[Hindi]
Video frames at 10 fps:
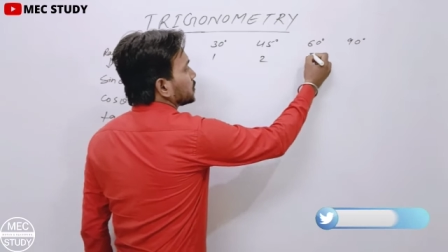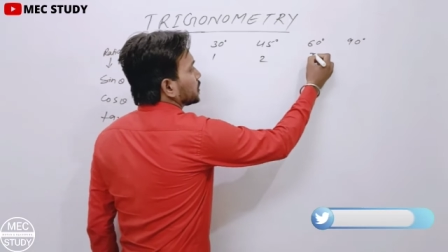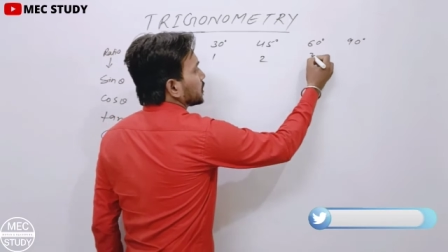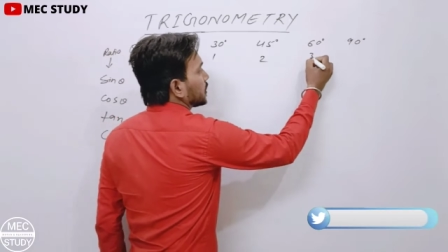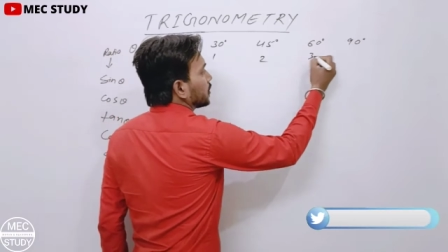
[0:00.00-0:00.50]

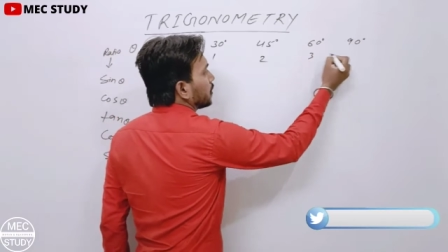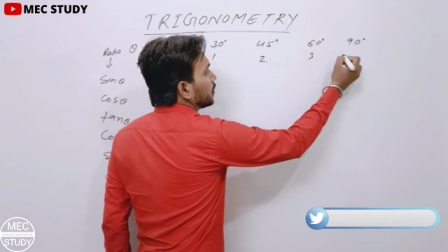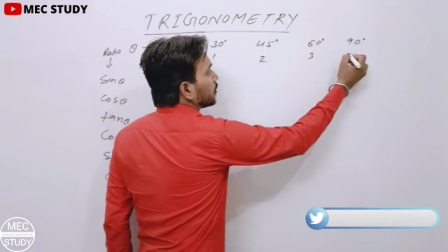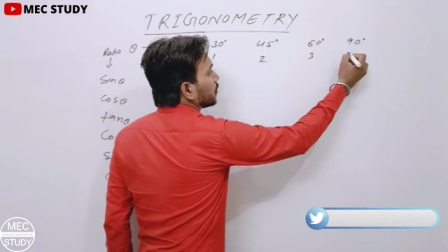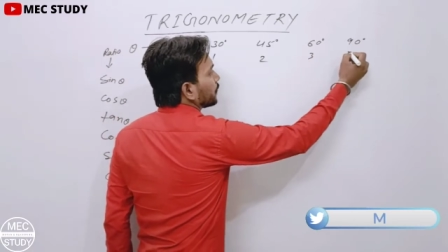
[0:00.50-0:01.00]
थ्री और
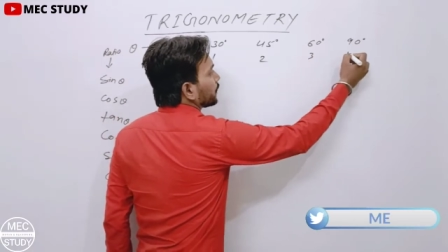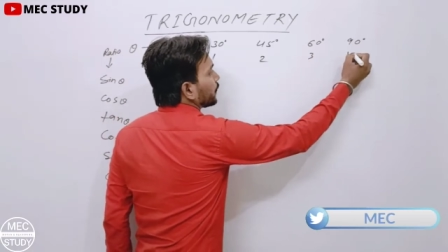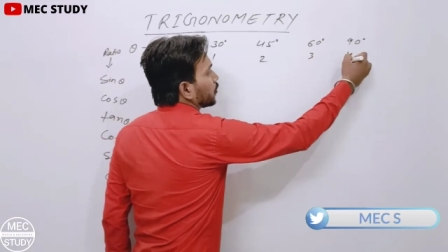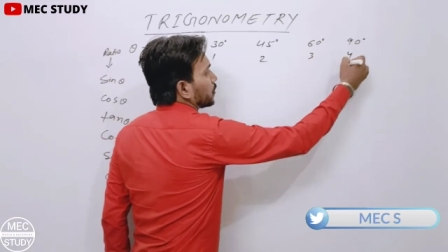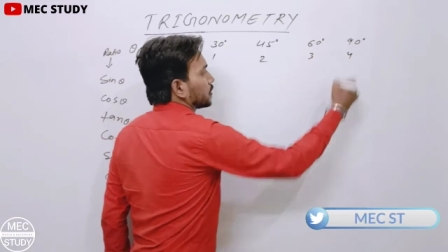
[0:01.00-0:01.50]

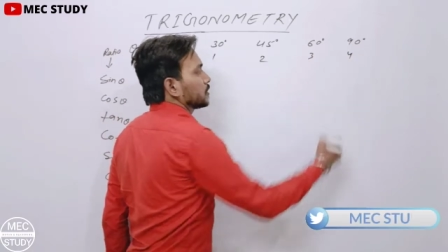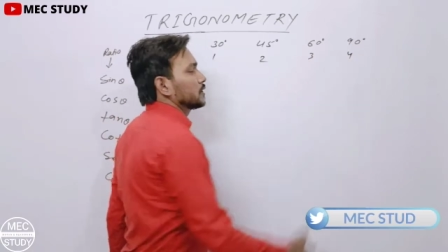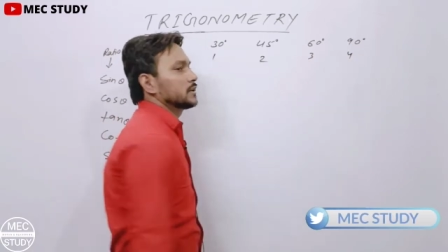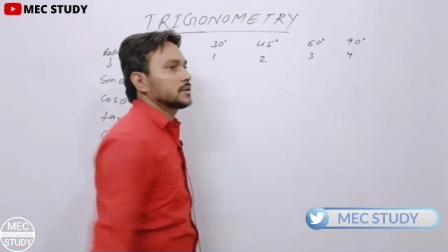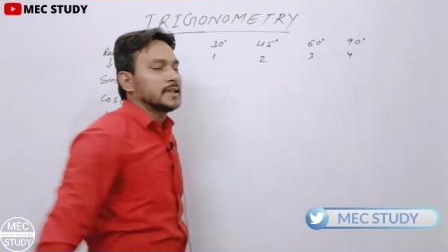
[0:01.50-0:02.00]
फोर
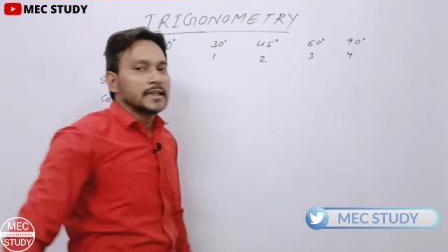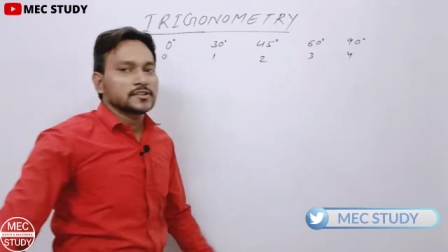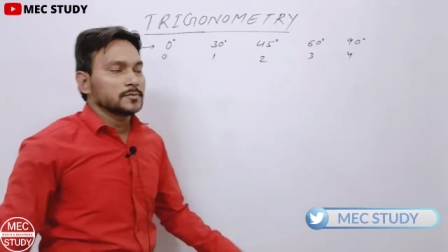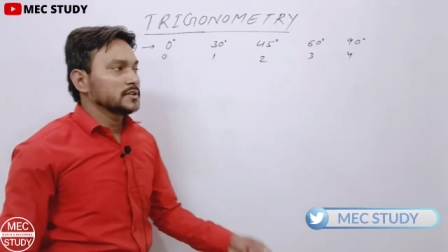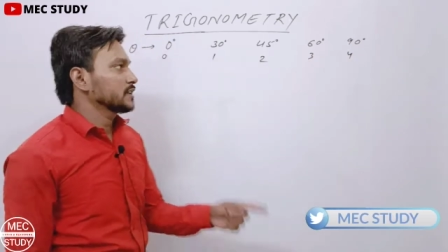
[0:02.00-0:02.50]
ध्यान
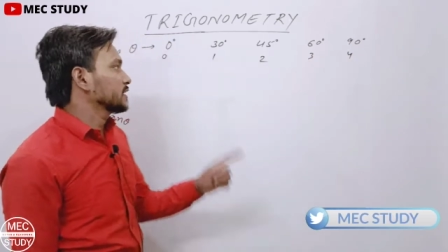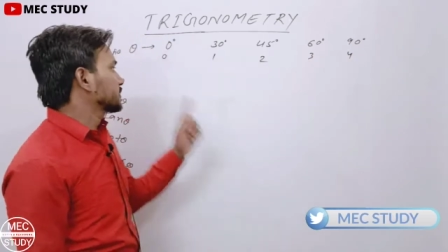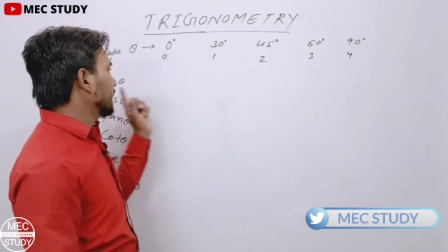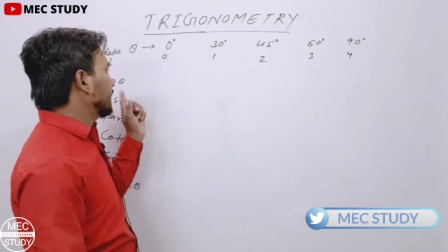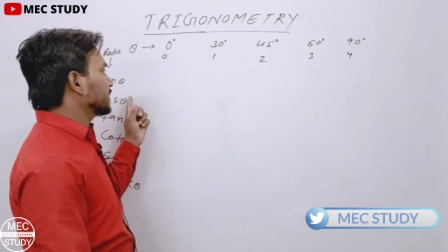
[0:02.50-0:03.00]
समझिएगा
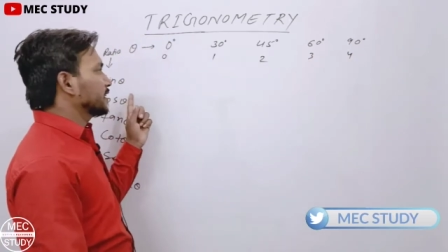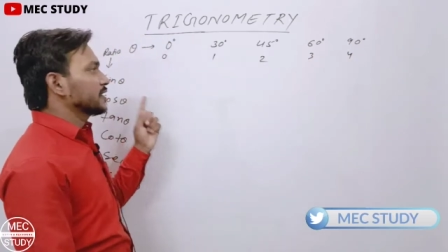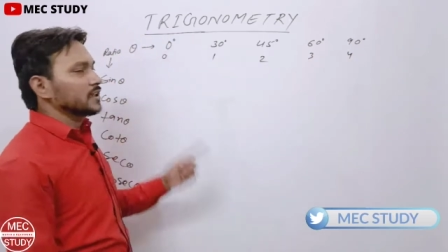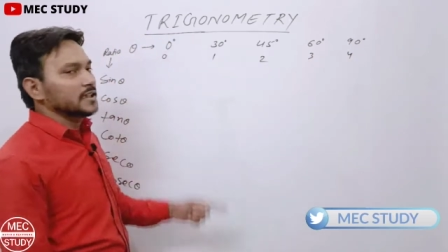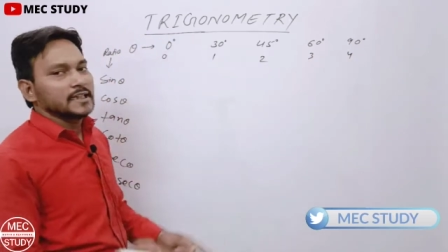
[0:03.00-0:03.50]
साइन का
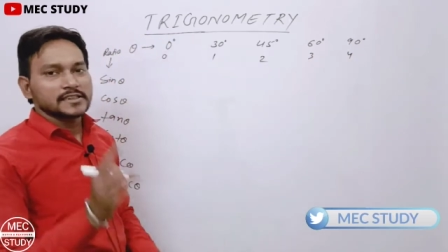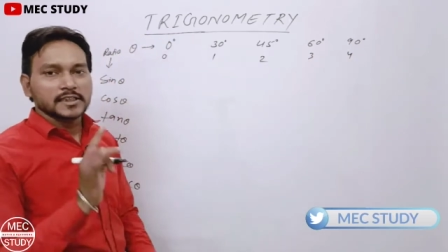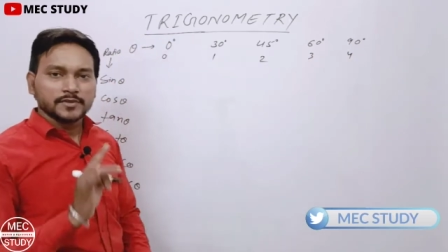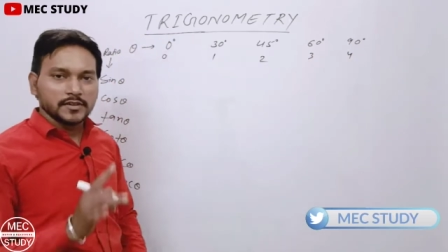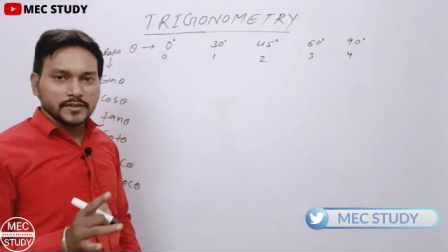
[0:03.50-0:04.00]
निकल गया यानी
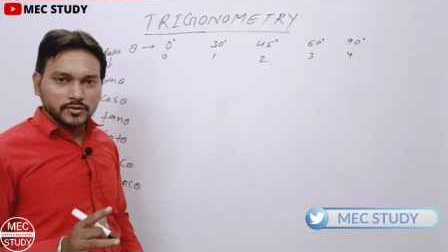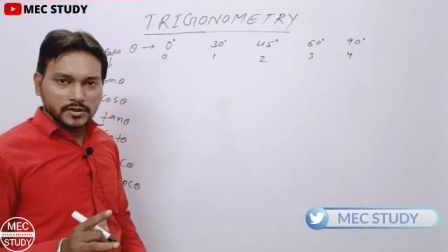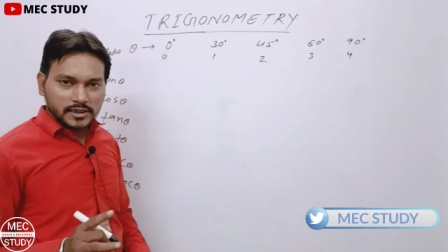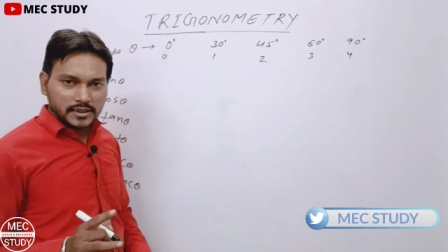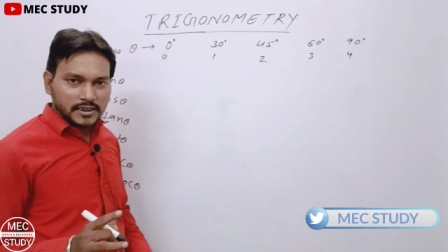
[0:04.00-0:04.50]
सबका वैल्यू
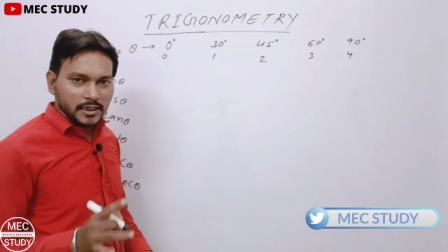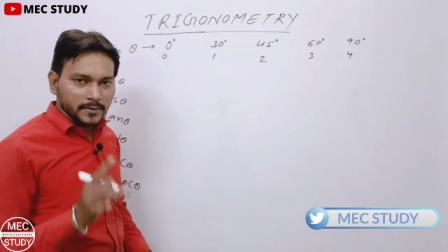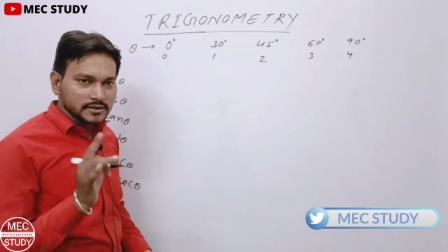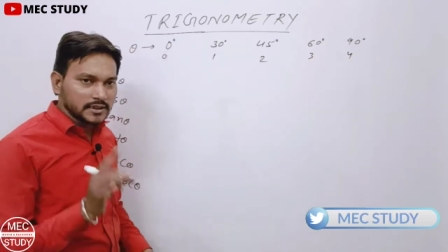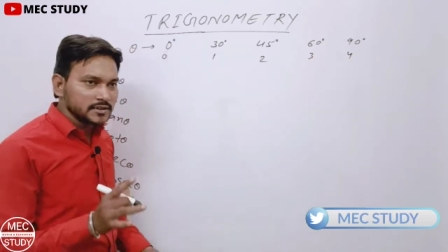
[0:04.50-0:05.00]
निकल गया आप
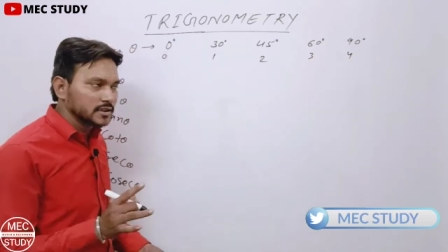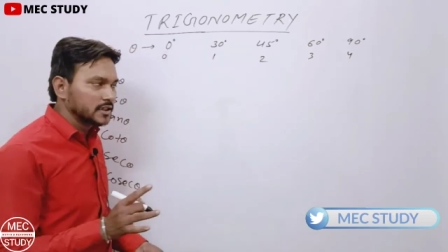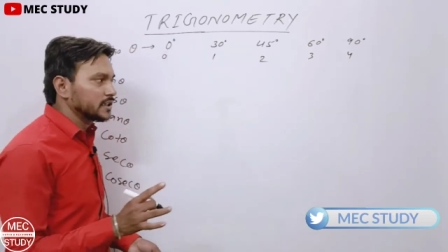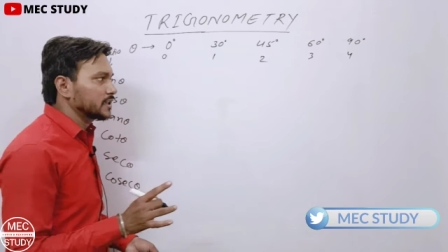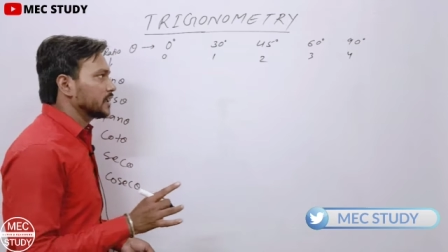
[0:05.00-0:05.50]
आसानी से
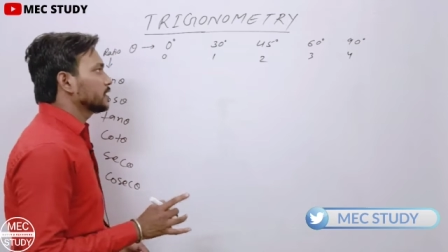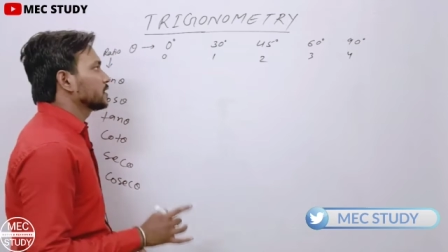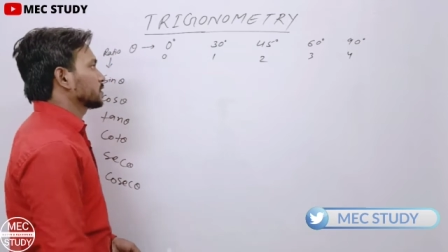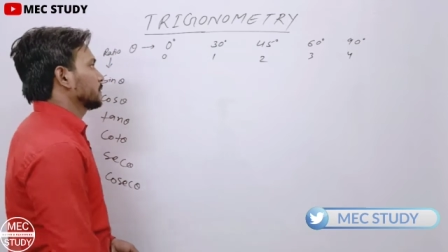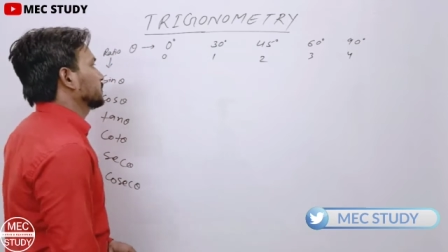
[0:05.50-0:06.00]
देखिएगा
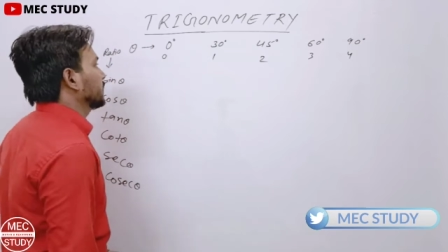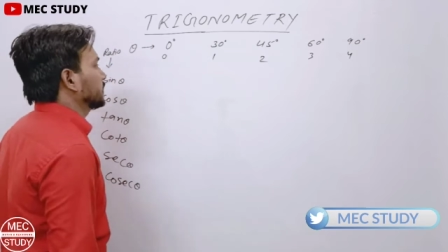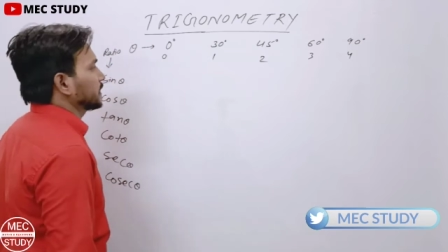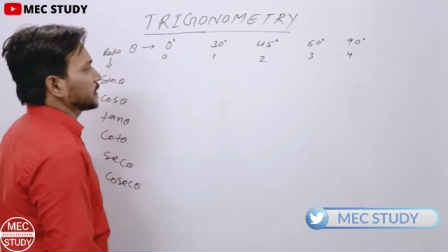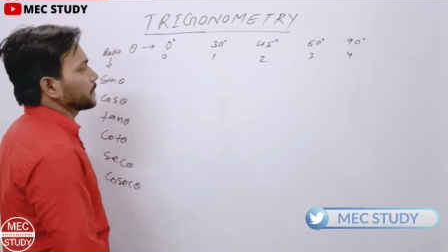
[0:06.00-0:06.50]
समझ में आ
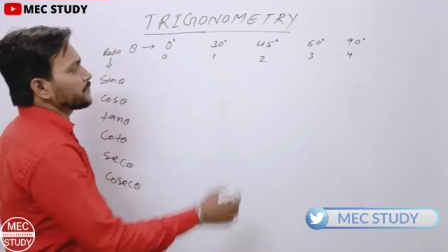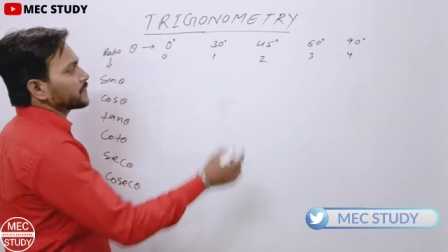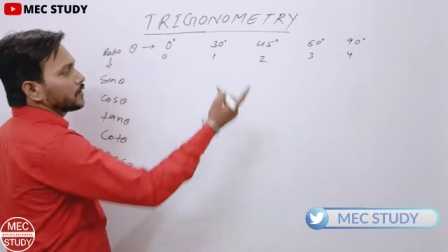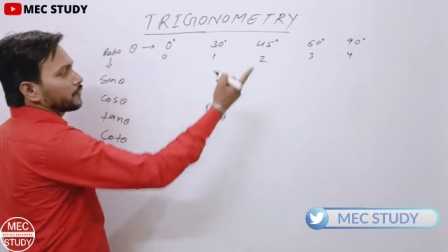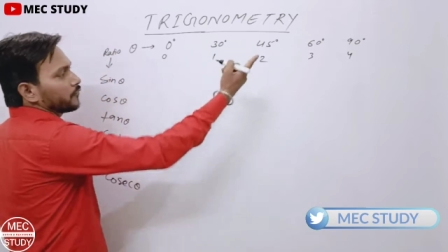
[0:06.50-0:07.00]
जाएगा
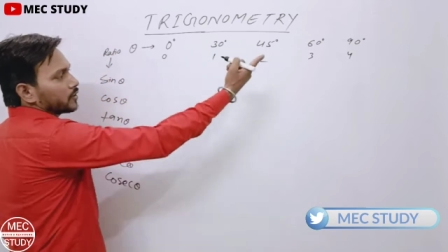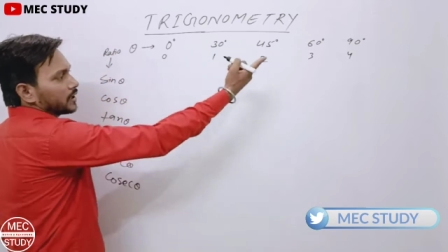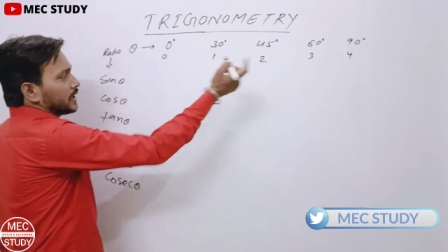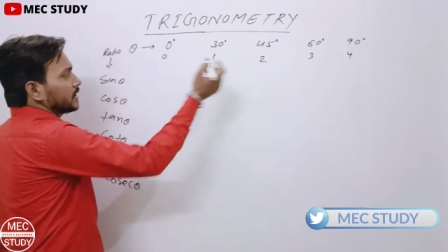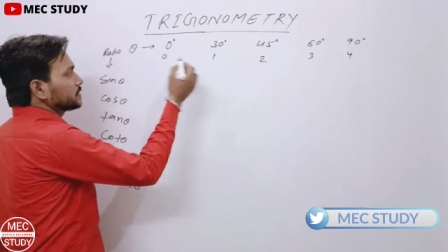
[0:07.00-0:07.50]
फोर आया